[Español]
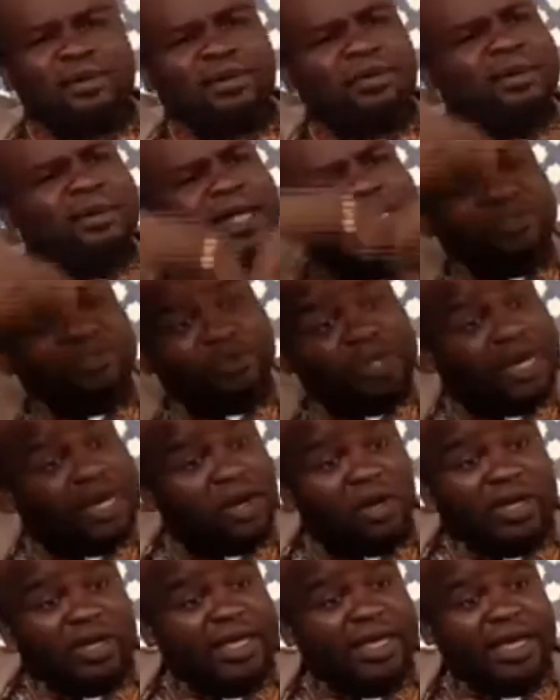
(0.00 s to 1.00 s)
Bueno, una, una
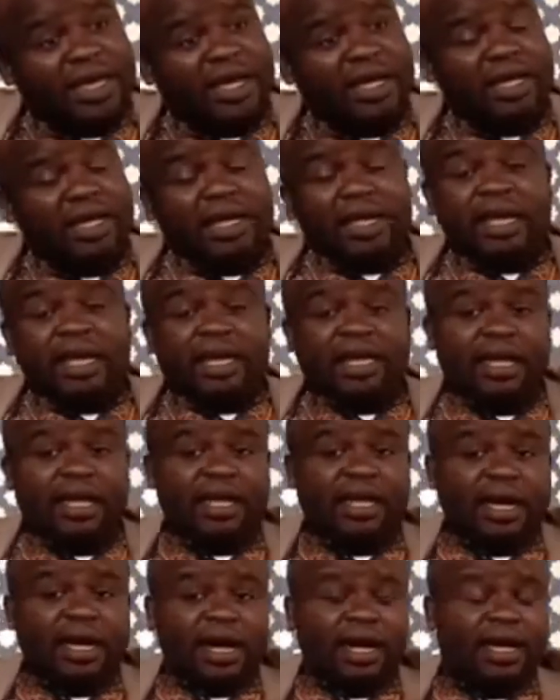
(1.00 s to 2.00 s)
lógica
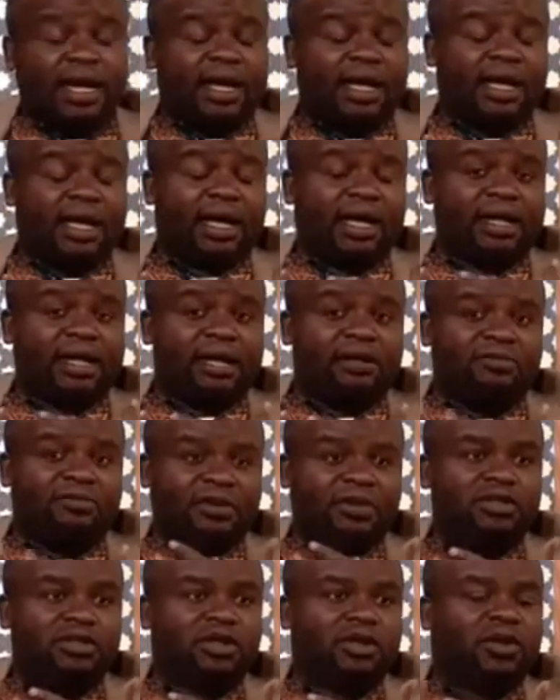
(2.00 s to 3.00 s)
que eh, en el
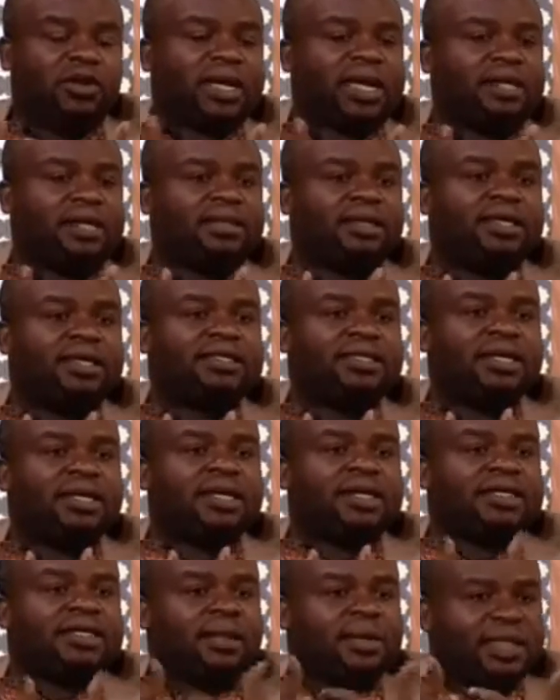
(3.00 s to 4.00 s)
fondo lo que hace es
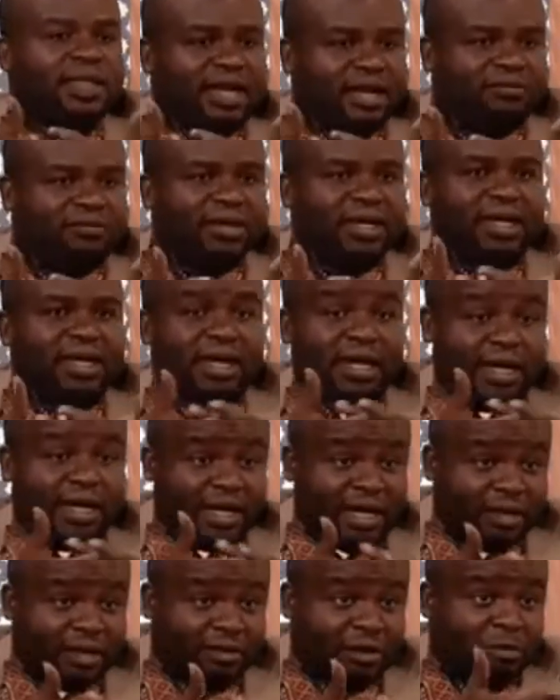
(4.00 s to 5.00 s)
dividir África. La
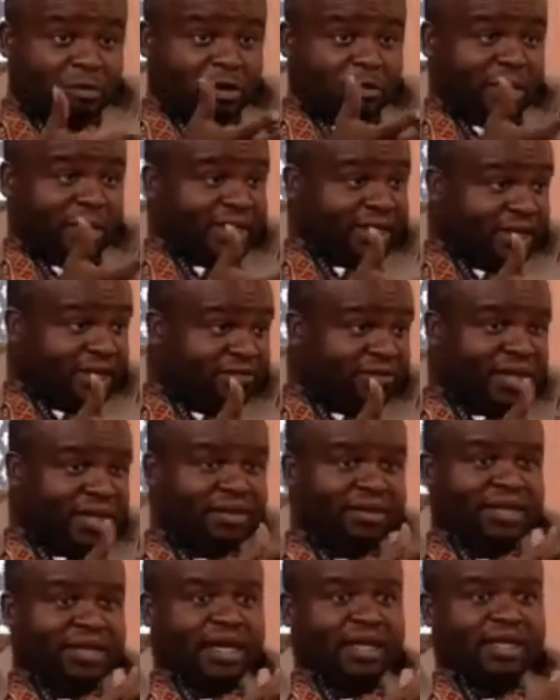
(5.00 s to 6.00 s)
creación por parte de
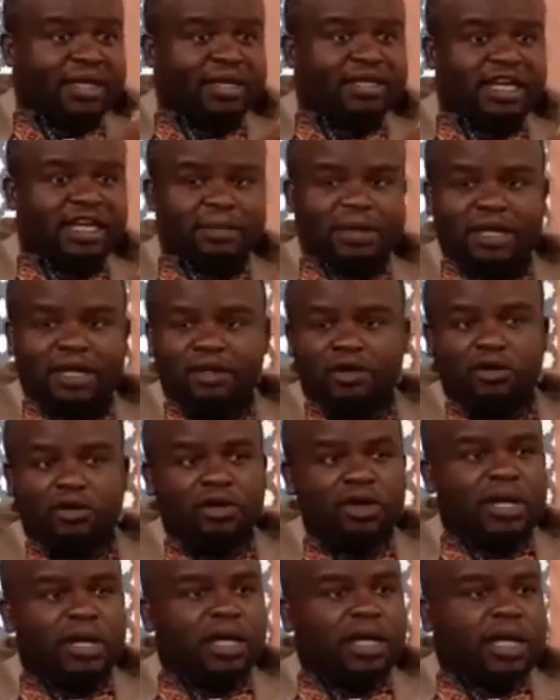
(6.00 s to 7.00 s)
Francia del llamado
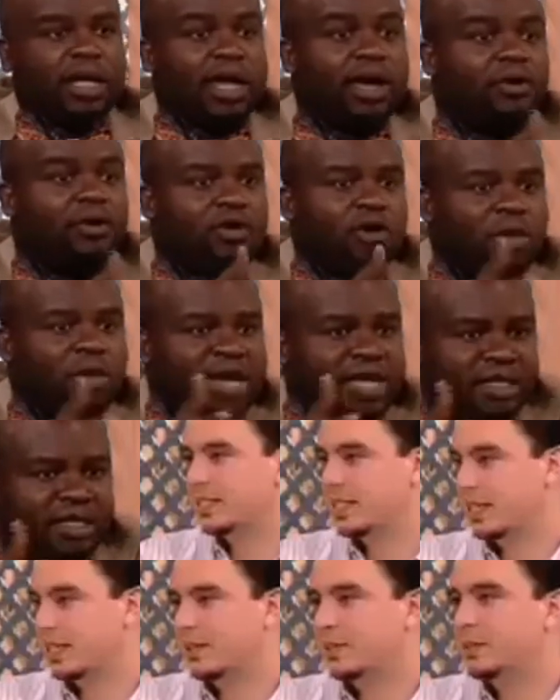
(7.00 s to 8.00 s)
sí, de
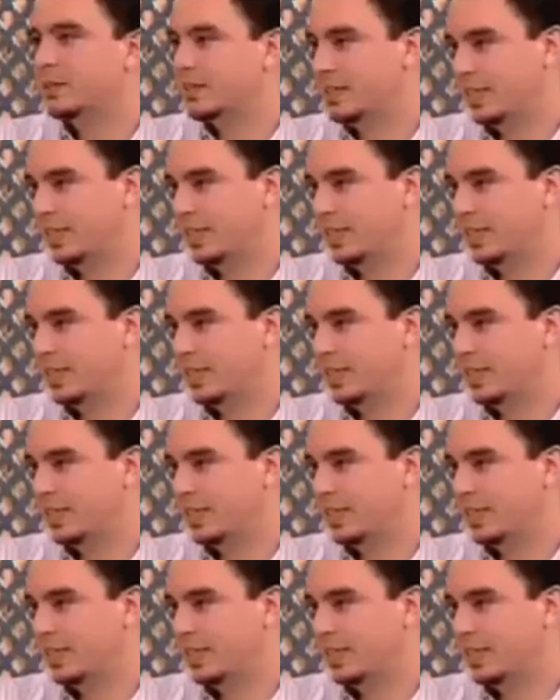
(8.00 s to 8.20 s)
euromediterráneo.